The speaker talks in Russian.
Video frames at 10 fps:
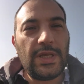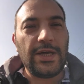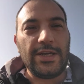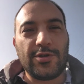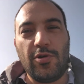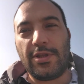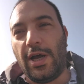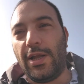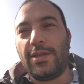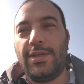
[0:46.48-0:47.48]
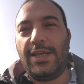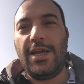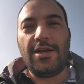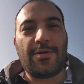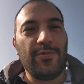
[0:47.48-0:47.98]
результат.
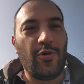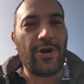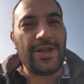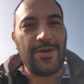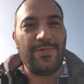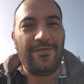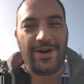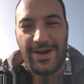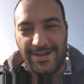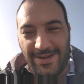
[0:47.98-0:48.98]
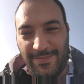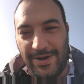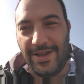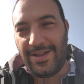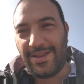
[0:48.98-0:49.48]
Денег много не бывает,
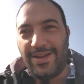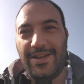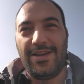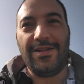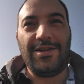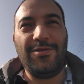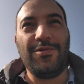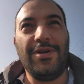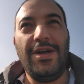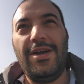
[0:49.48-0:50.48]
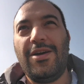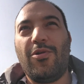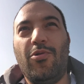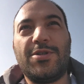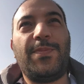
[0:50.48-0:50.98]
понятное дело. Ну,
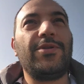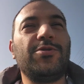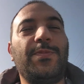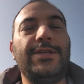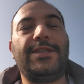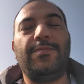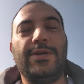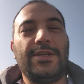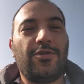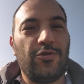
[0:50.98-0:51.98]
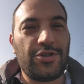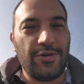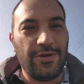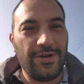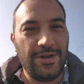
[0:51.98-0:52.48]
Господу спасибо за то, что